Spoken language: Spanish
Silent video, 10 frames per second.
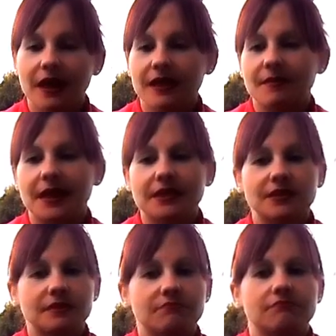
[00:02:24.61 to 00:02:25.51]

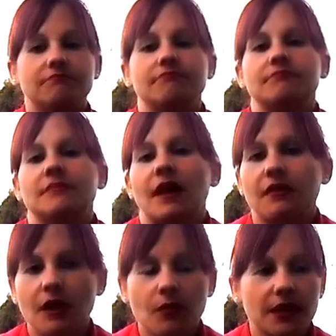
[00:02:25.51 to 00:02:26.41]
Además, mm,
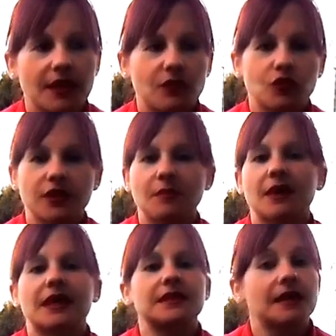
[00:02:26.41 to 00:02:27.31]
hacía cualquier cosa y
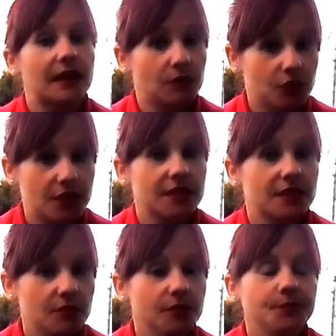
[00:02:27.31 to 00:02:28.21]
me cansaba
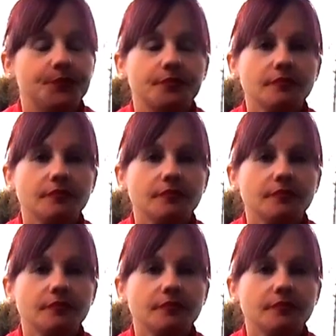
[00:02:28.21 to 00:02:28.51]
muchísimo.